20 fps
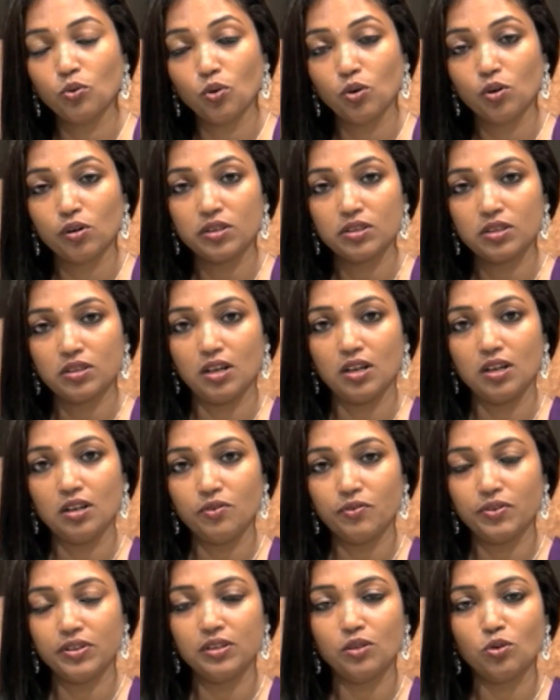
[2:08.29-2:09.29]
உங்களோட ஸ்கின்
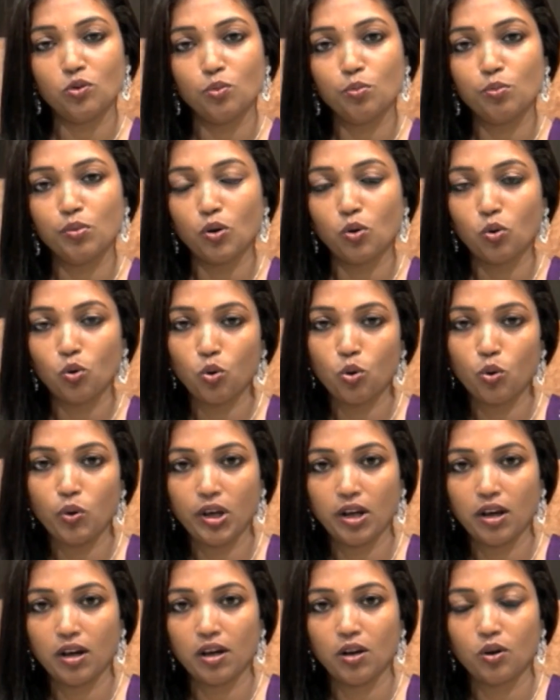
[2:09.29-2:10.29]
வந்து ரொம்ப
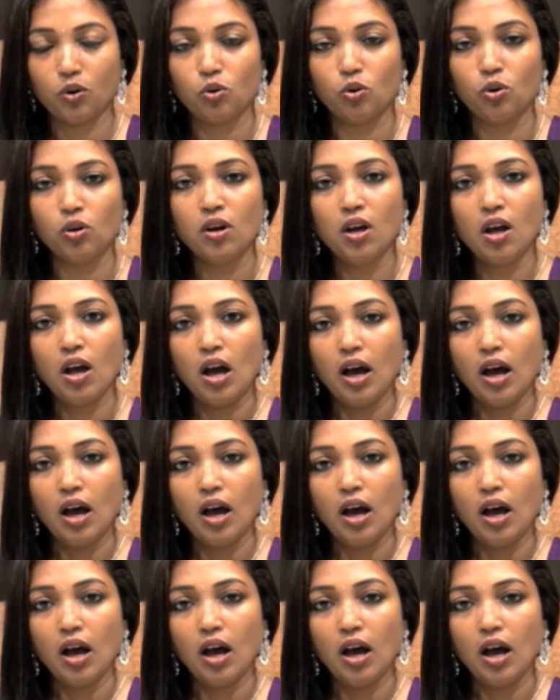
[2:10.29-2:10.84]
க்ளோயிங்காக இருக்கும்